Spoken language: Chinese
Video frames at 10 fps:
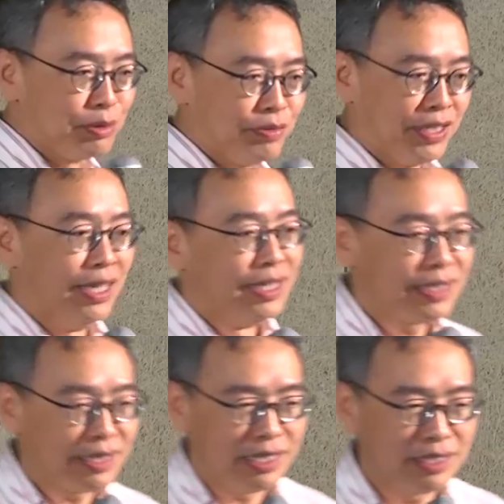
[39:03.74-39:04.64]
部分，
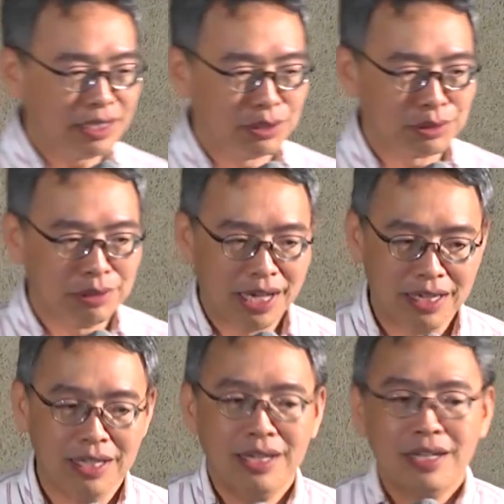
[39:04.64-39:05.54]
在第一册就出来
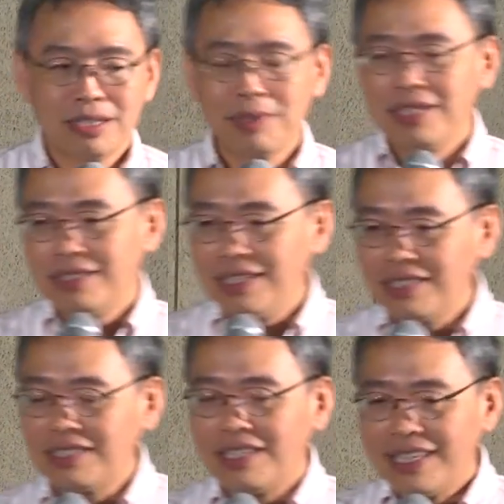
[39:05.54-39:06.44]
了。那么第
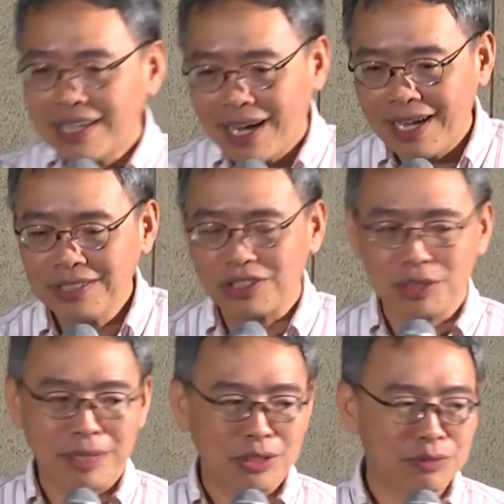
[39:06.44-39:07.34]
一册一开始
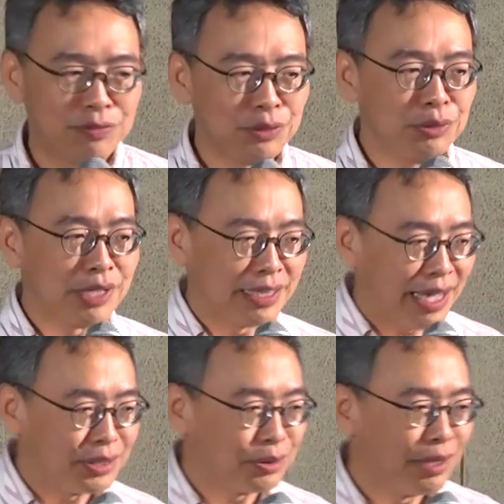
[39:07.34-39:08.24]
就把复数给
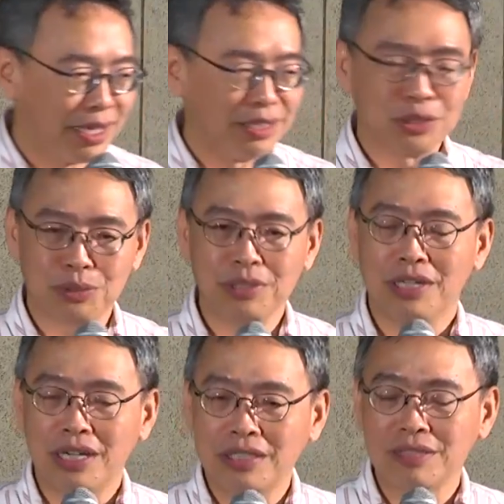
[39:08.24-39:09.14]
带出来了，所
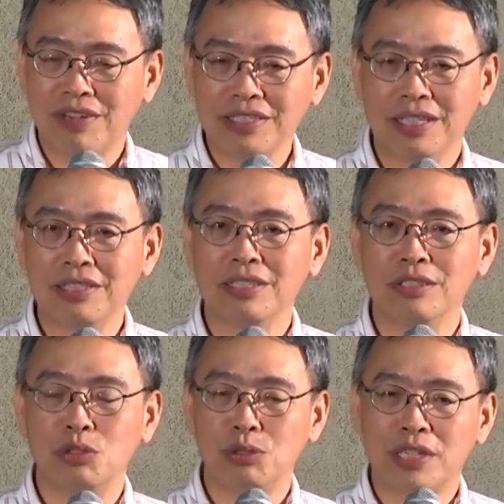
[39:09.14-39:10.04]
以二次方程式
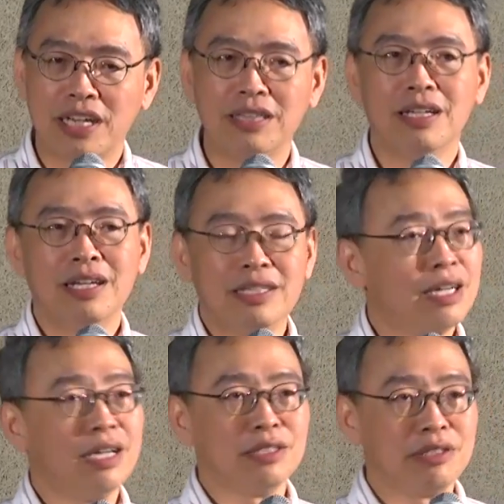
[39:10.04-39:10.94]
的虚根
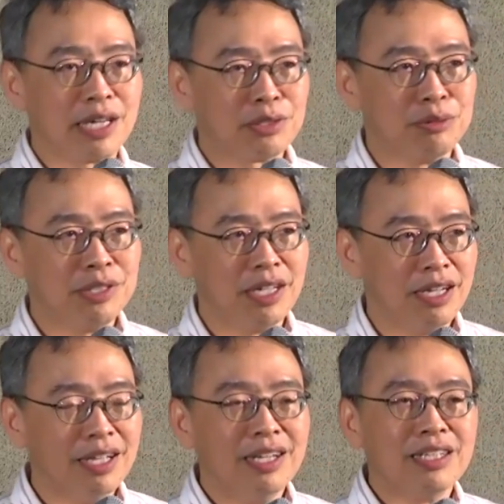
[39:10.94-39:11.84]
当然就应该出现
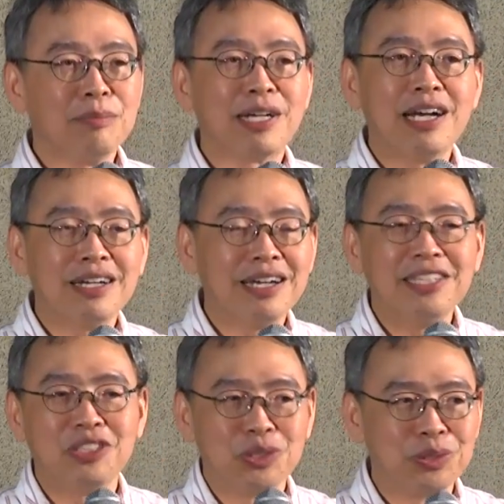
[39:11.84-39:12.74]
了。那么刚刚
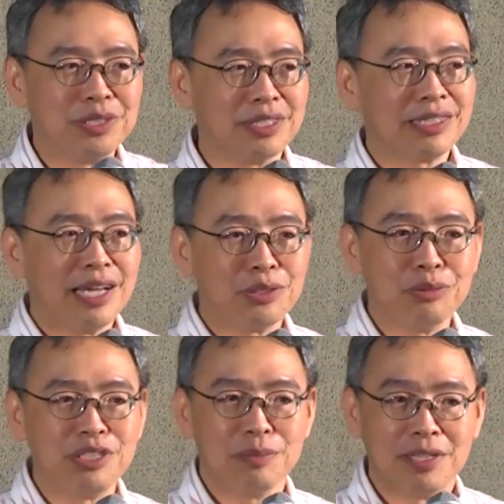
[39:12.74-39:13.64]
一直说的代
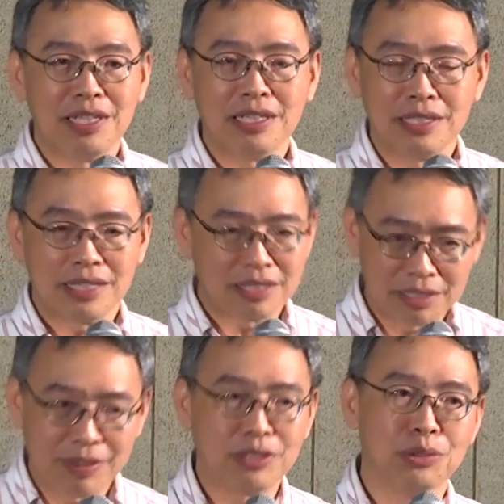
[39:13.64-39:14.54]
数基本定理，在这个
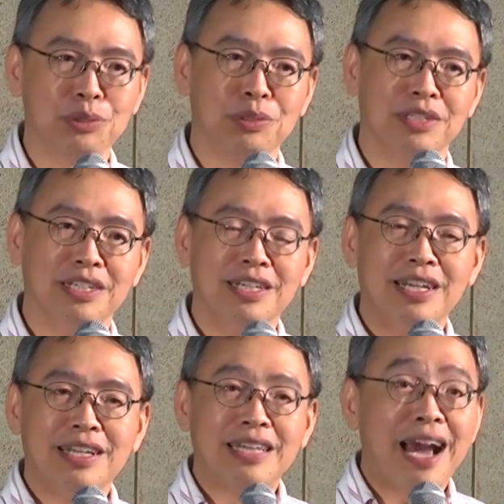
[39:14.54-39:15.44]
地方就说了。
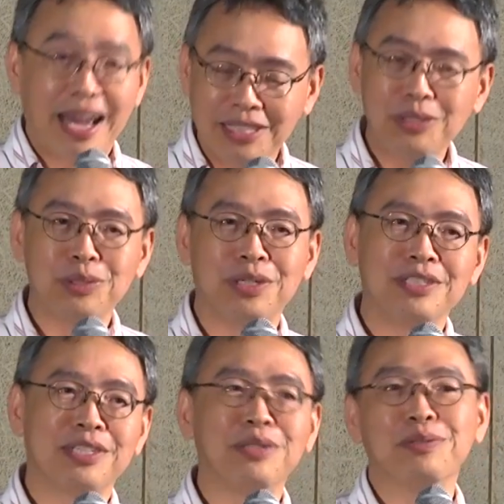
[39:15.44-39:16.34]
他还是说
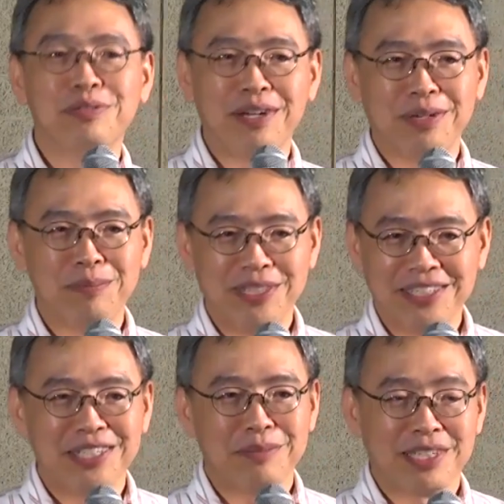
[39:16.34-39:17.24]
超出范围不
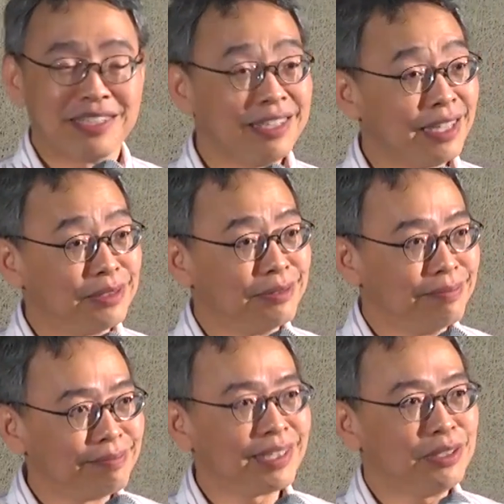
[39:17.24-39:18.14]
能证明，但是他就
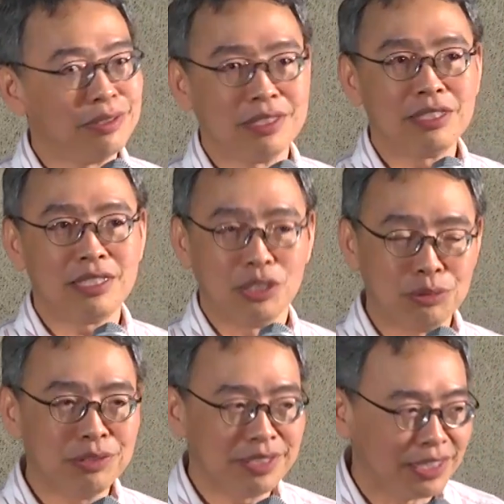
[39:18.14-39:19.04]
他就已经提
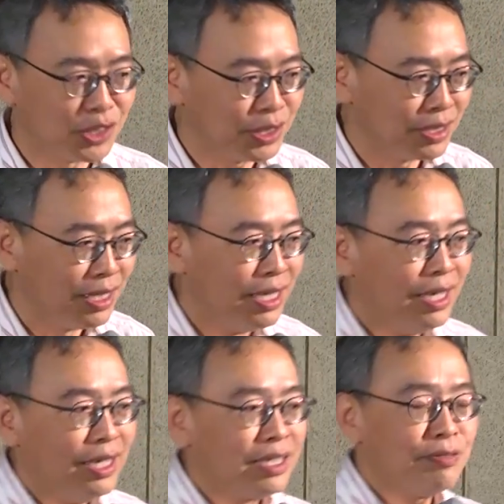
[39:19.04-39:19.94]
出这件事了。
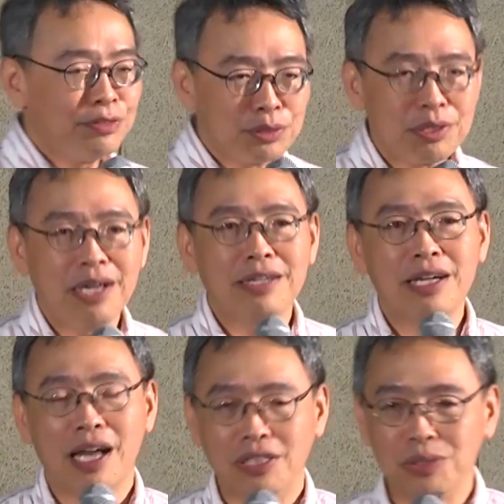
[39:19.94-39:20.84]
那复数还有一
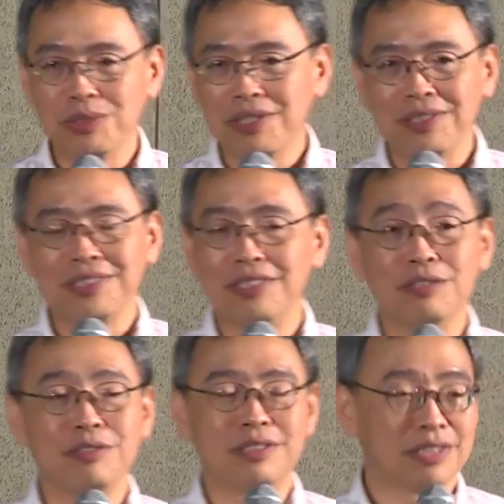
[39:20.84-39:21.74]
个很重要的事情
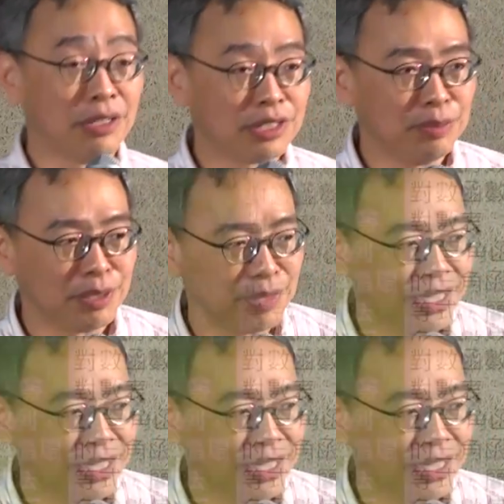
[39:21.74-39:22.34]
就是复高斯平